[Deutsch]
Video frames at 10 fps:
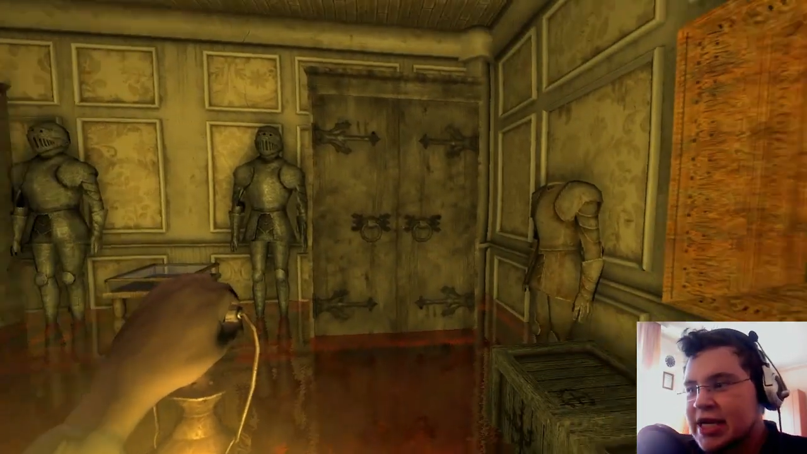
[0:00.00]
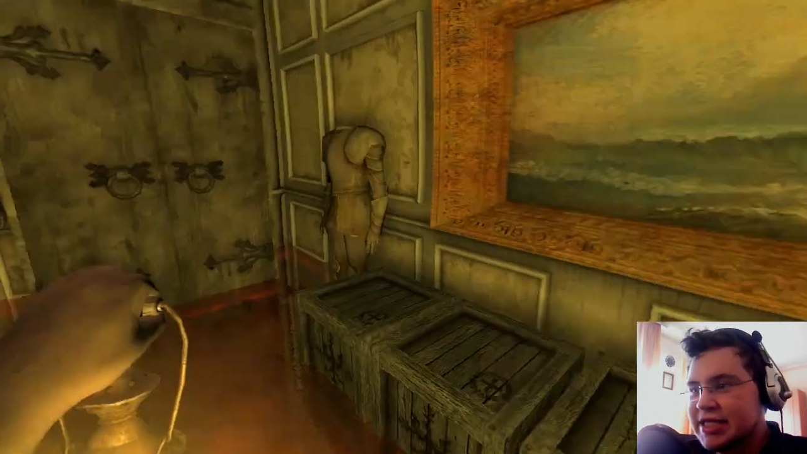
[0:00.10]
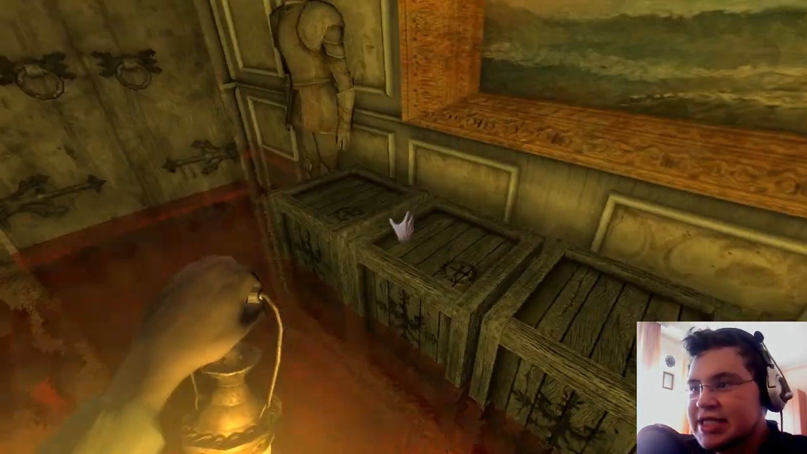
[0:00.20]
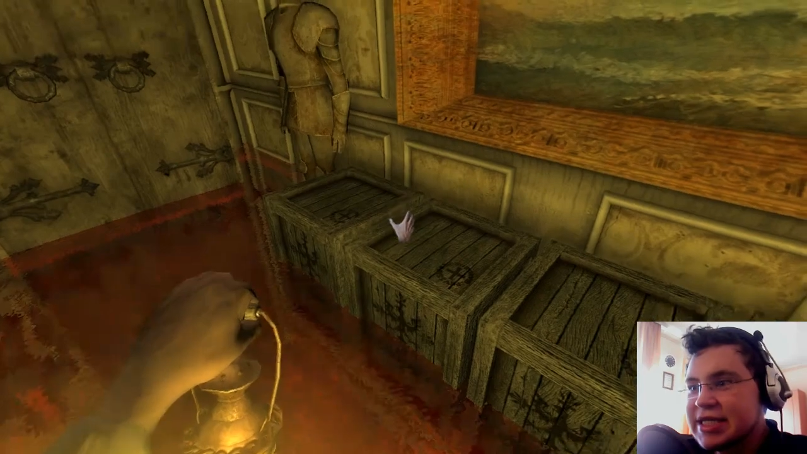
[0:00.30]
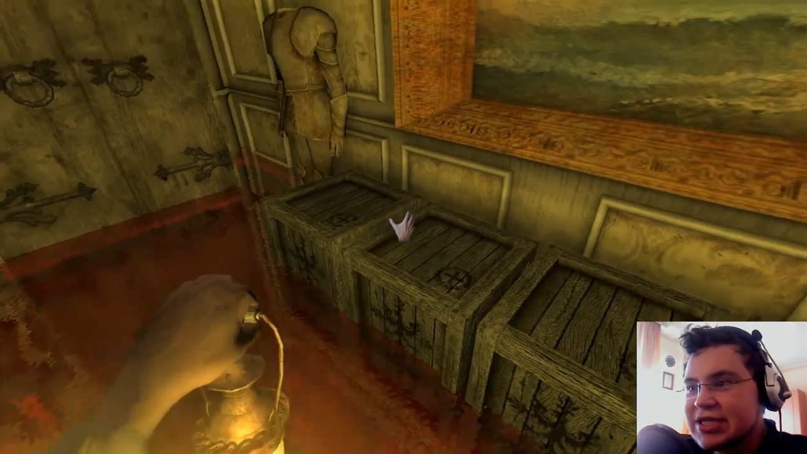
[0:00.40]

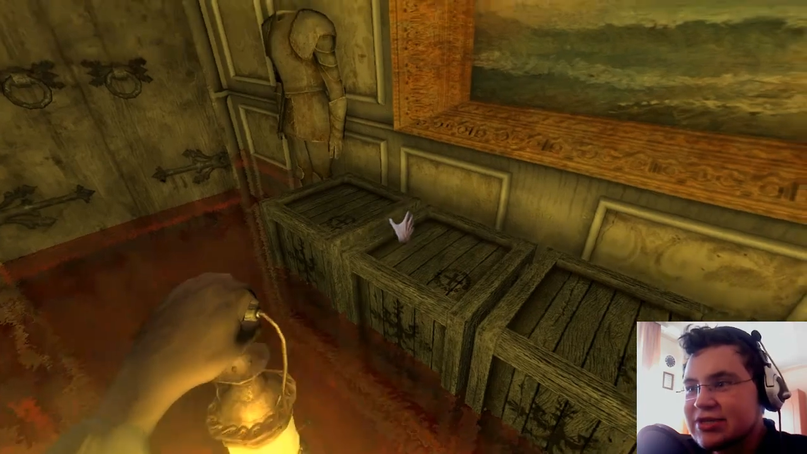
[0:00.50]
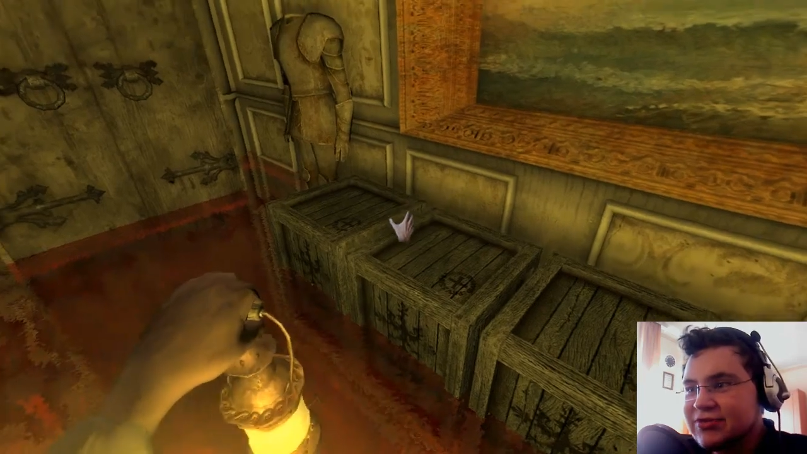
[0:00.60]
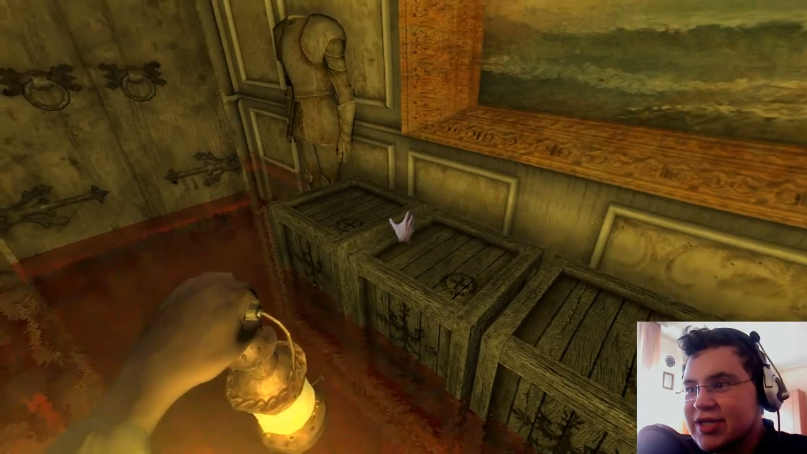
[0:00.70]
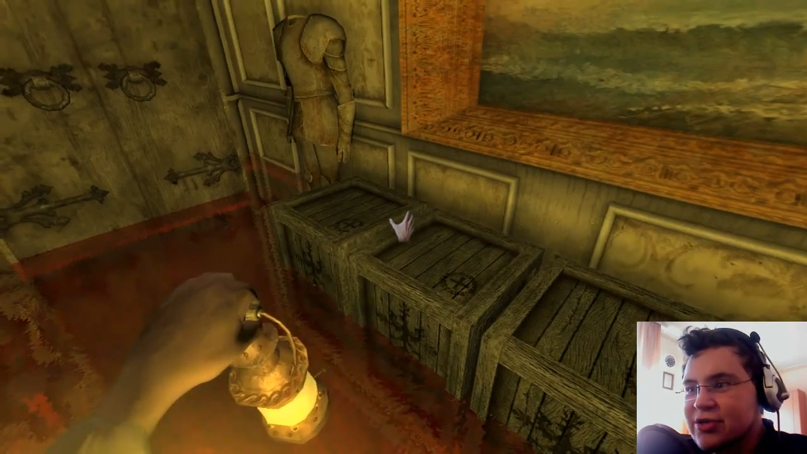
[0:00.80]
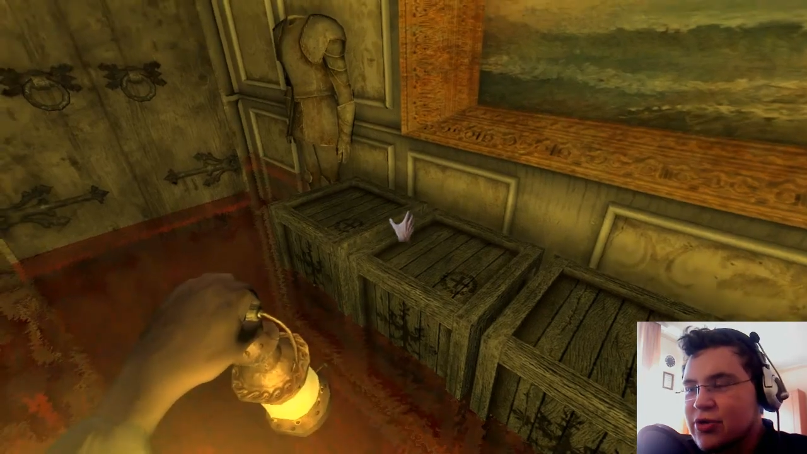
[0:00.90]
diese Kisten
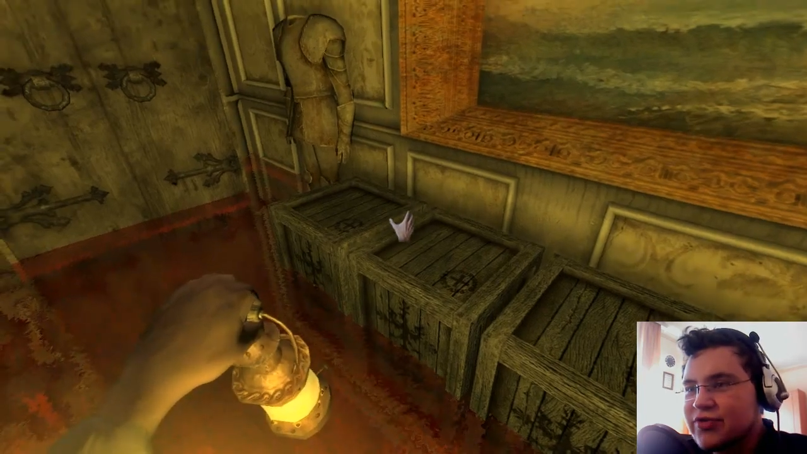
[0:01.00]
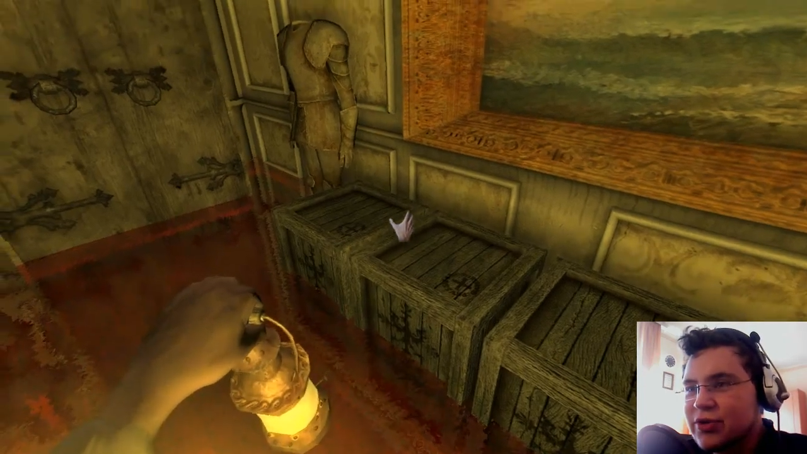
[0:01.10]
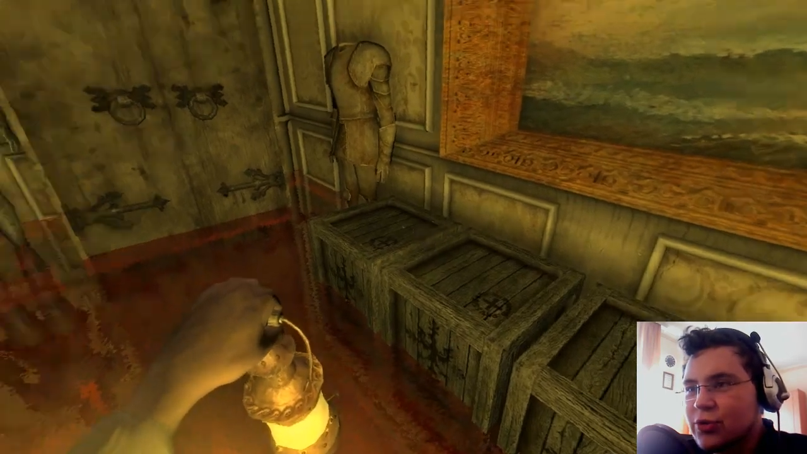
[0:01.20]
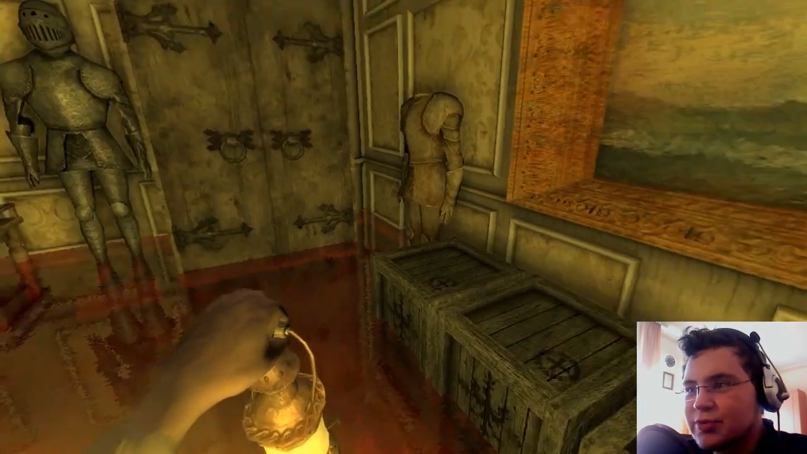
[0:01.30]
fliegen irgendwie rum,